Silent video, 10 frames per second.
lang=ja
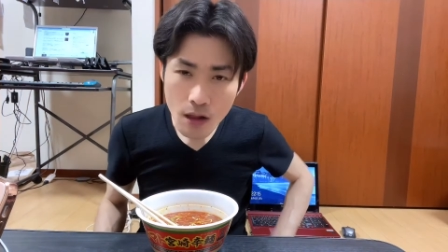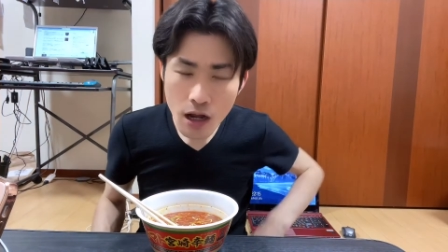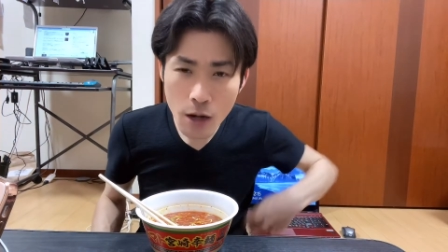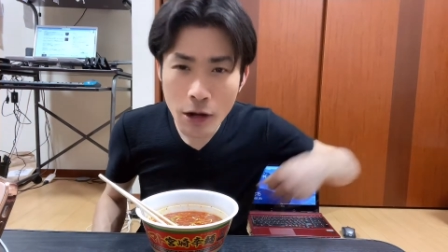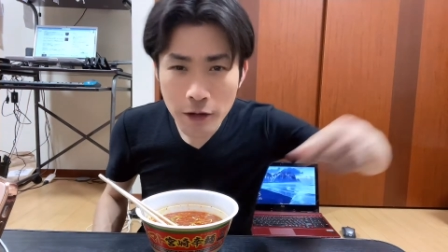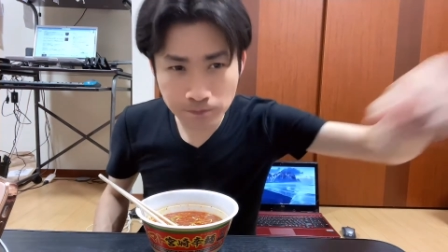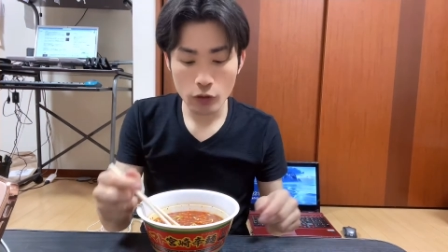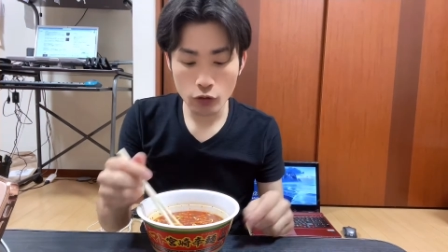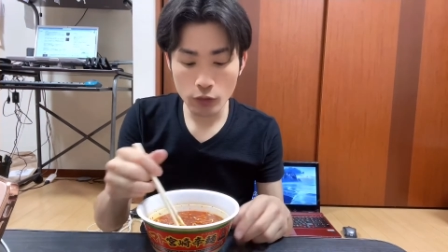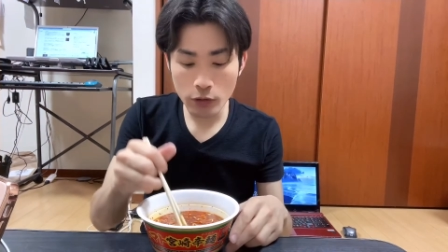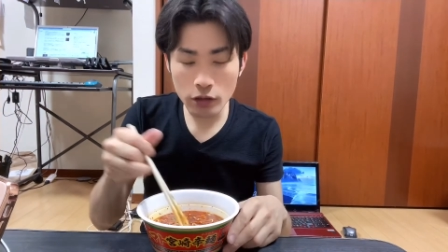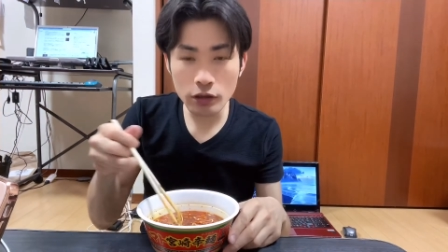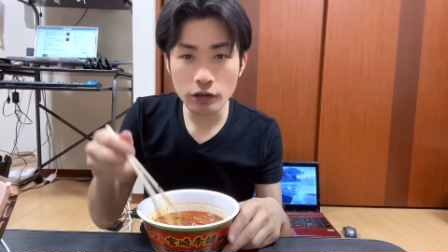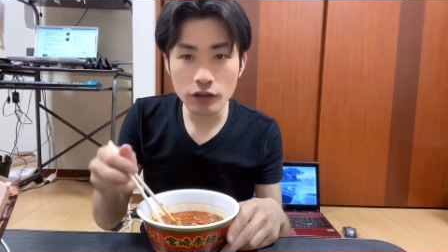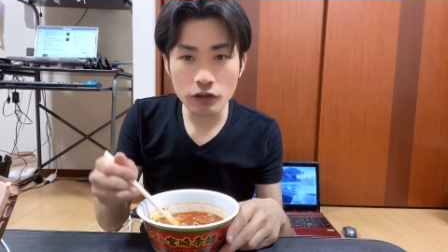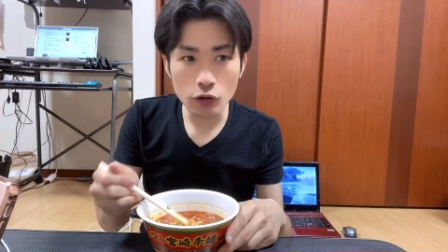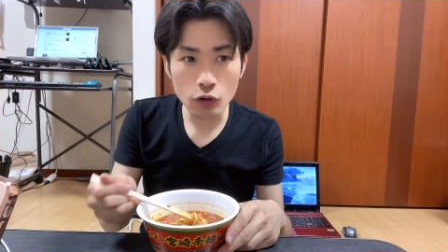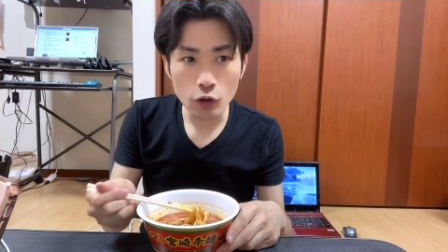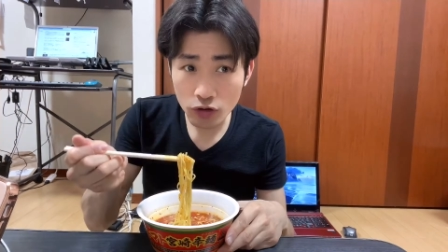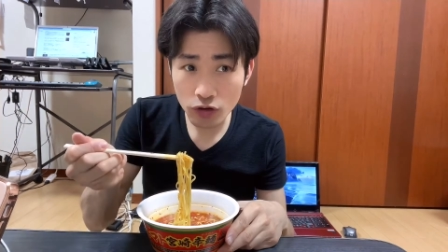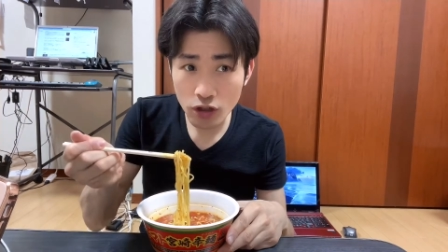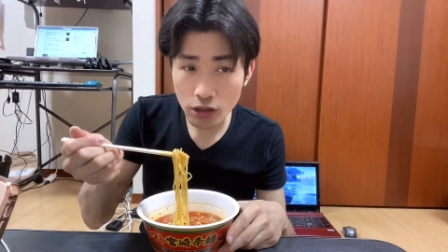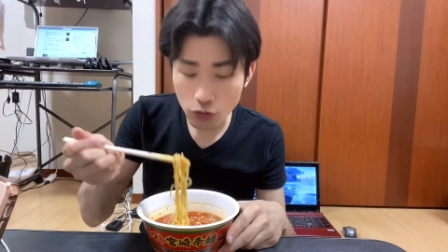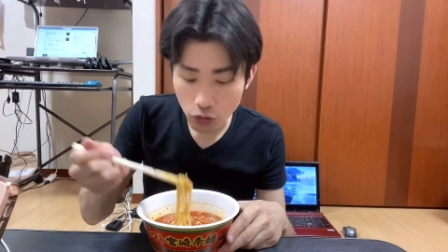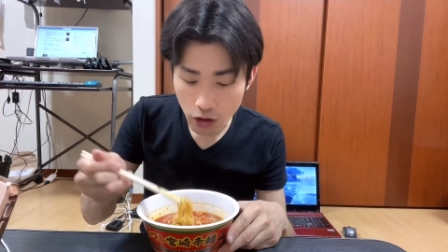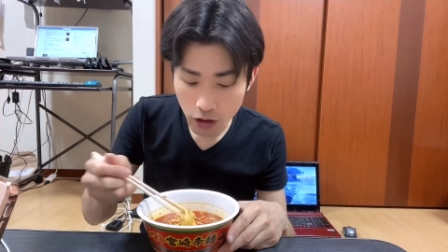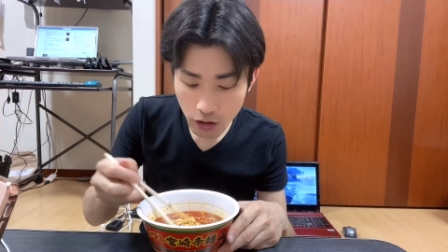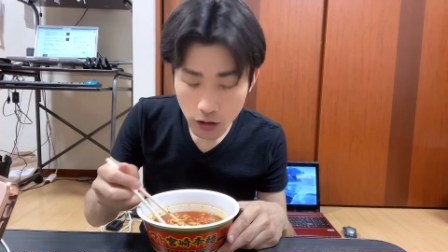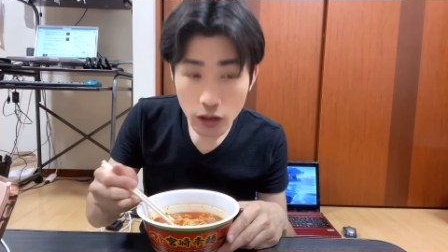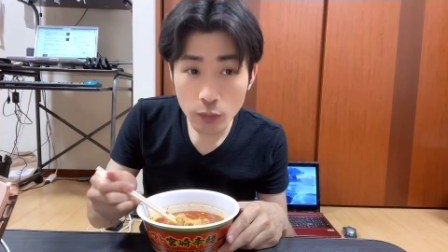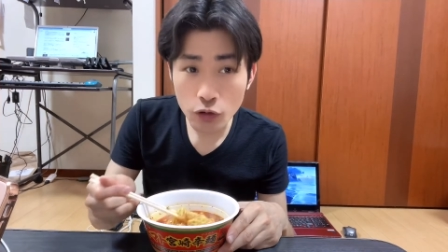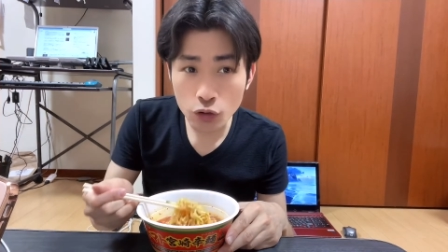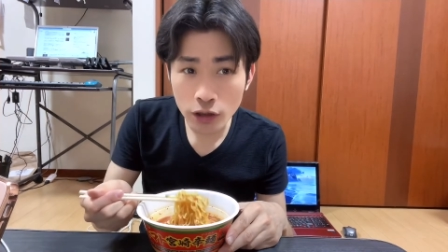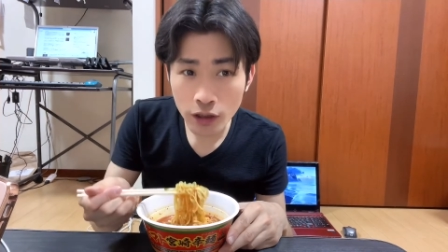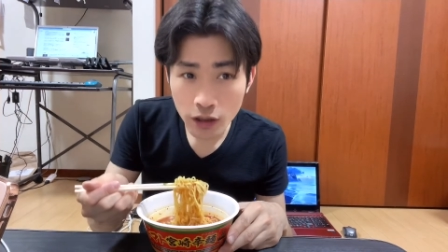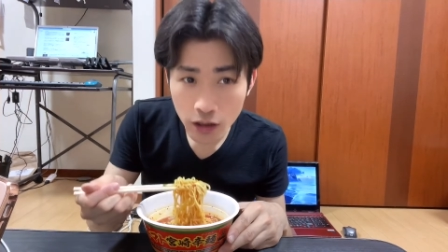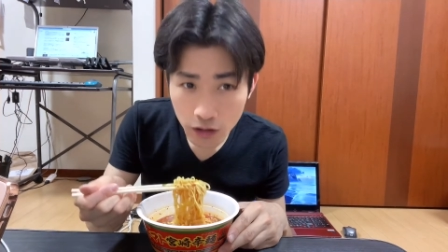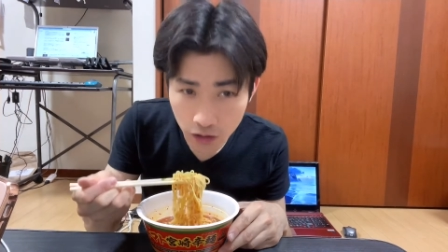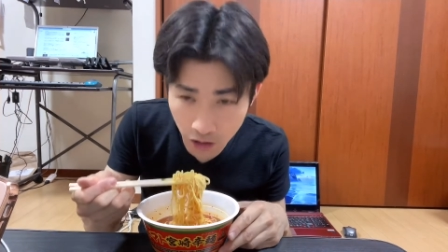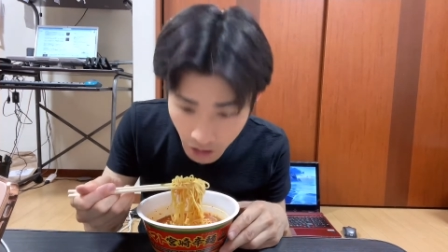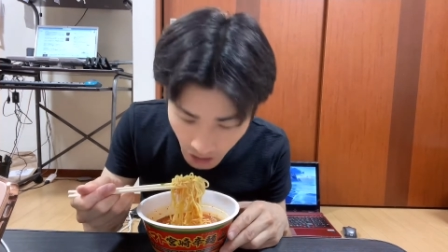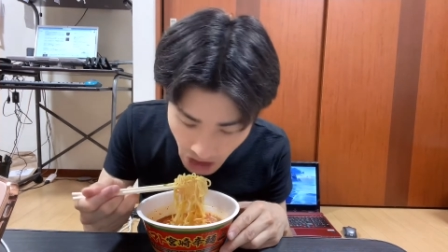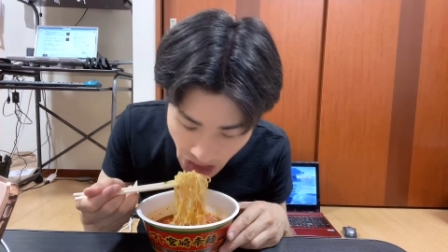甘い。これ麺なんですけど、適度な噛み応えがあって、